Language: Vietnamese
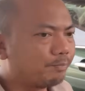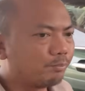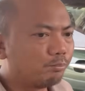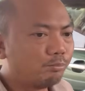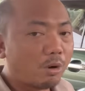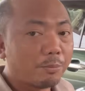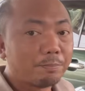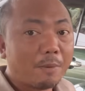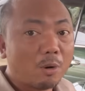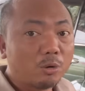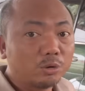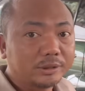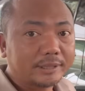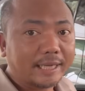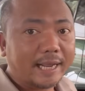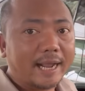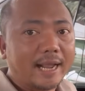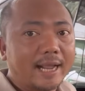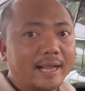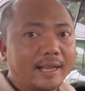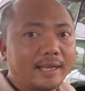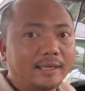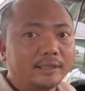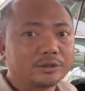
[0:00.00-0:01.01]
một mẫu
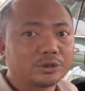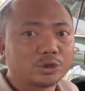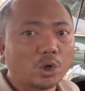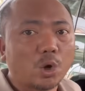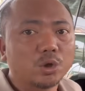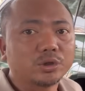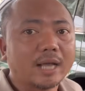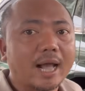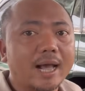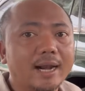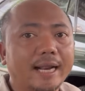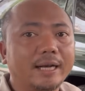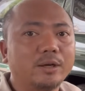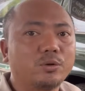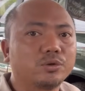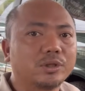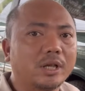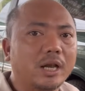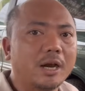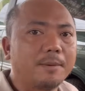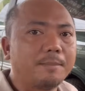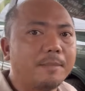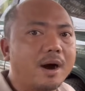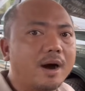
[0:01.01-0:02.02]
xe Toyota Land
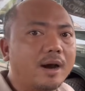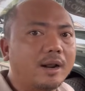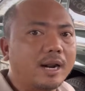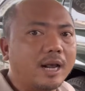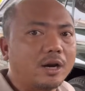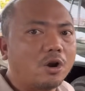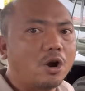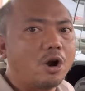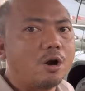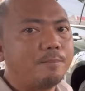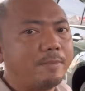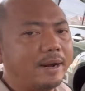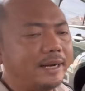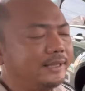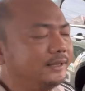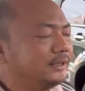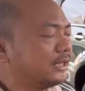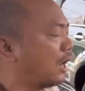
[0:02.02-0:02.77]
Cruiser Bronco máy